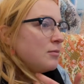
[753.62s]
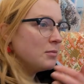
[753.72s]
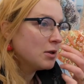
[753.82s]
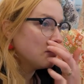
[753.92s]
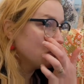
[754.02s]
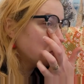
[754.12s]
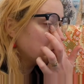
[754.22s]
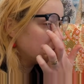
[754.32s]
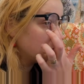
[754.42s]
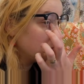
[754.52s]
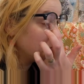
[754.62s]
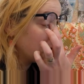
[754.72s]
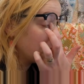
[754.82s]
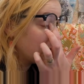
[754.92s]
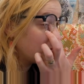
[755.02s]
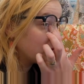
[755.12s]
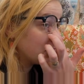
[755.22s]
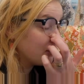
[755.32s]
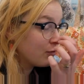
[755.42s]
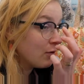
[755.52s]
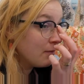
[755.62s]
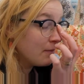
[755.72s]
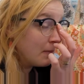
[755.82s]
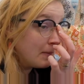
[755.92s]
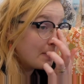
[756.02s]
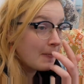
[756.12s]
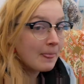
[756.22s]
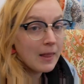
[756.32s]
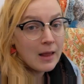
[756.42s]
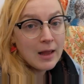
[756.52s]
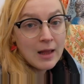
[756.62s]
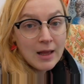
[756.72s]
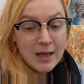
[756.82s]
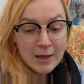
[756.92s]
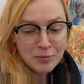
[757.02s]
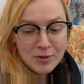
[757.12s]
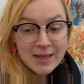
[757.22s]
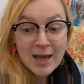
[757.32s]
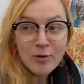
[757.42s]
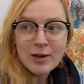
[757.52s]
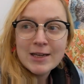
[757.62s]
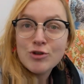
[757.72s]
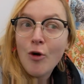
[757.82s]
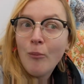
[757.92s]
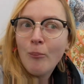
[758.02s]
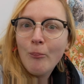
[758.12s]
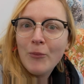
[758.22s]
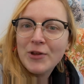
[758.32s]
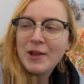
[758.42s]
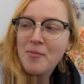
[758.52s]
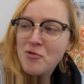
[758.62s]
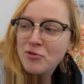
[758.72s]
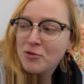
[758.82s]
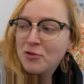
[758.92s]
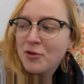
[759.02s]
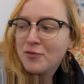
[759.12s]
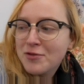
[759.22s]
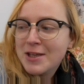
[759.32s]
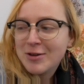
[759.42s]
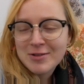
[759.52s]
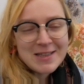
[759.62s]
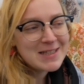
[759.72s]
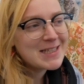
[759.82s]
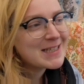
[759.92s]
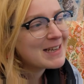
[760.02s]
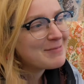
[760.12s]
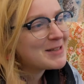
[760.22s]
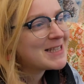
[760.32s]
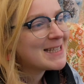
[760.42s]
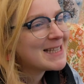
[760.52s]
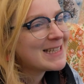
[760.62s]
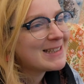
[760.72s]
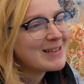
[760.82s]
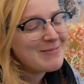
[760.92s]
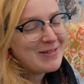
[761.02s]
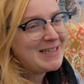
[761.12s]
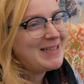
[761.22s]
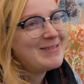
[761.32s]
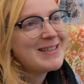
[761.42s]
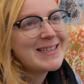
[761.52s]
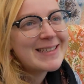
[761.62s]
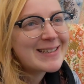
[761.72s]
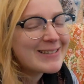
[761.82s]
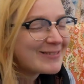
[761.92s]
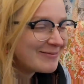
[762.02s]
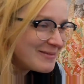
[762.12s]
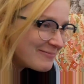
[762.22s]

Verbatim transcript: mais bon, je le saurai pour la prochaine fois. Et puis il y a eu les gens. Il y en a beaucoup d'entre vous qui connaissent déjà les petites anecdotes, mais j'ai eu des gens, mais